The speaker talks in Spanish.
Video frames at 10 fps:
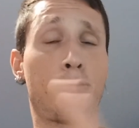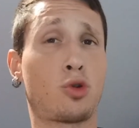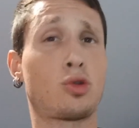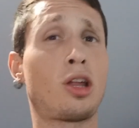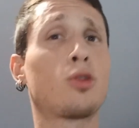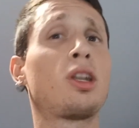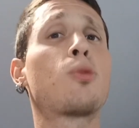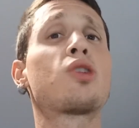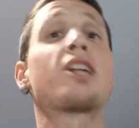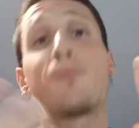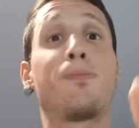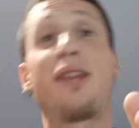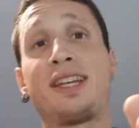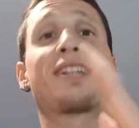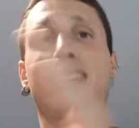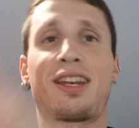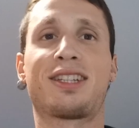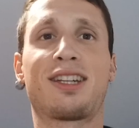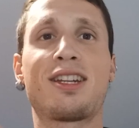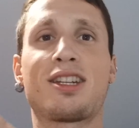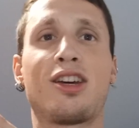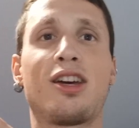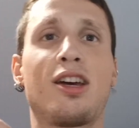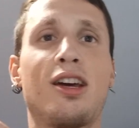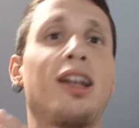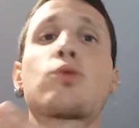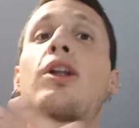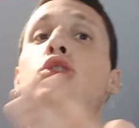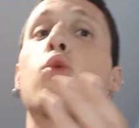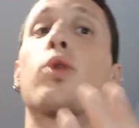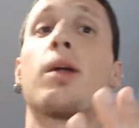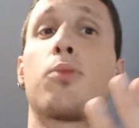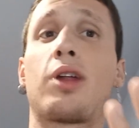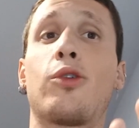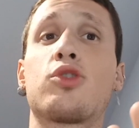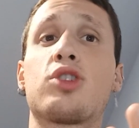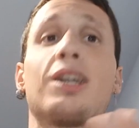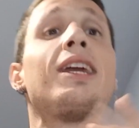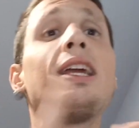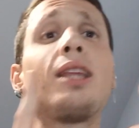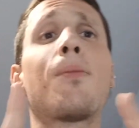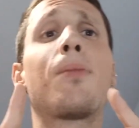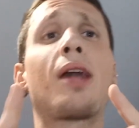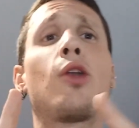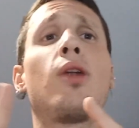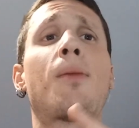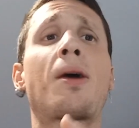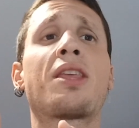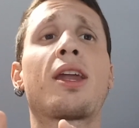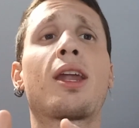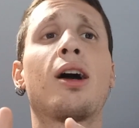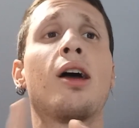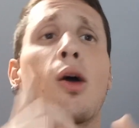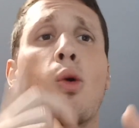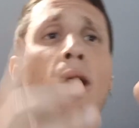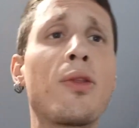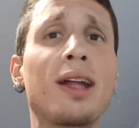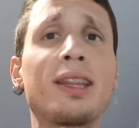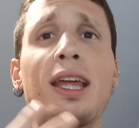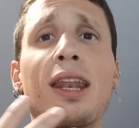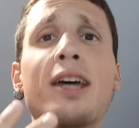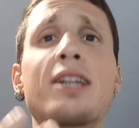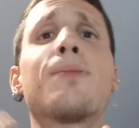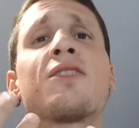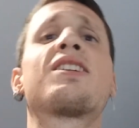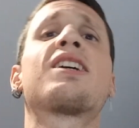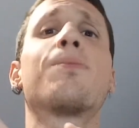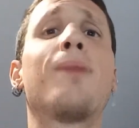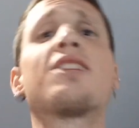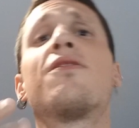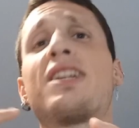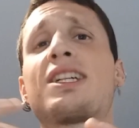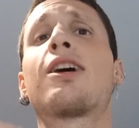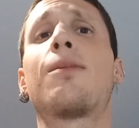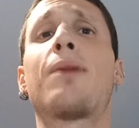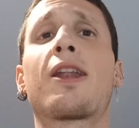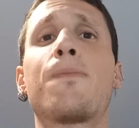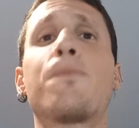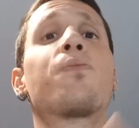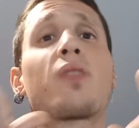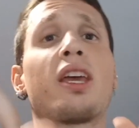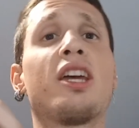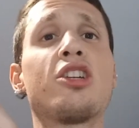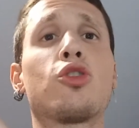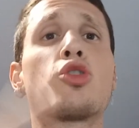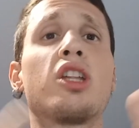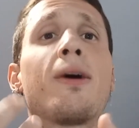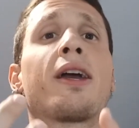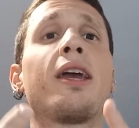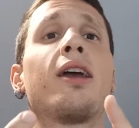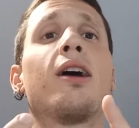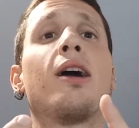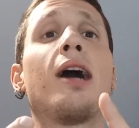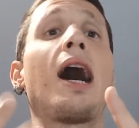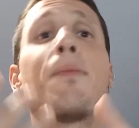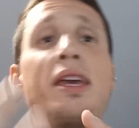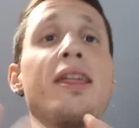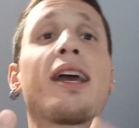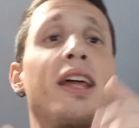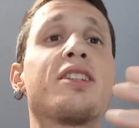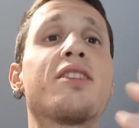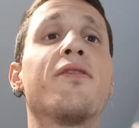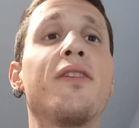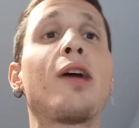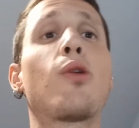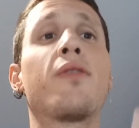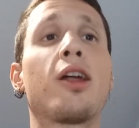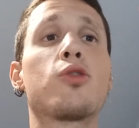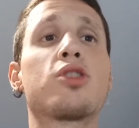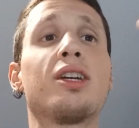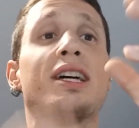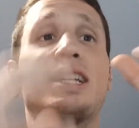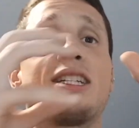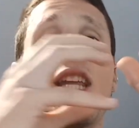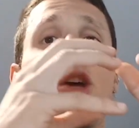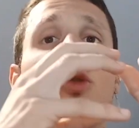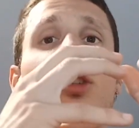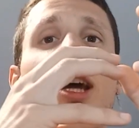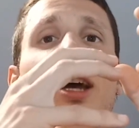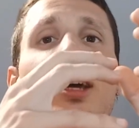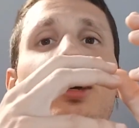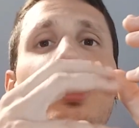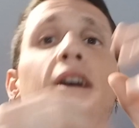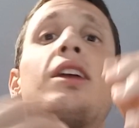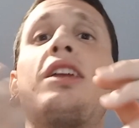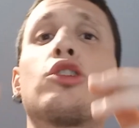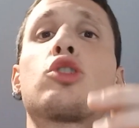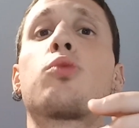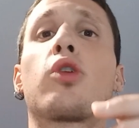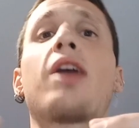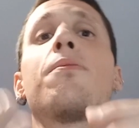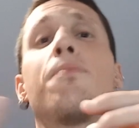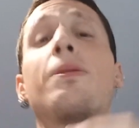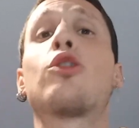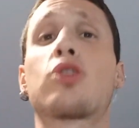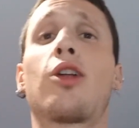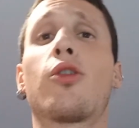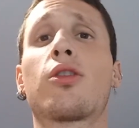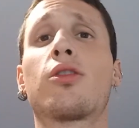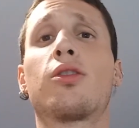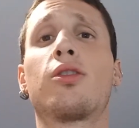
Por otro lado, tenemos las brisas terrestres, las cuales ocurren por la noche y temprano en la mañana, cuando la Tierra es más fresca, más que el mar. Esto se debe a que, a medida que el aire se enfría durante la noche, se contrae y esto es porque hay menos calor.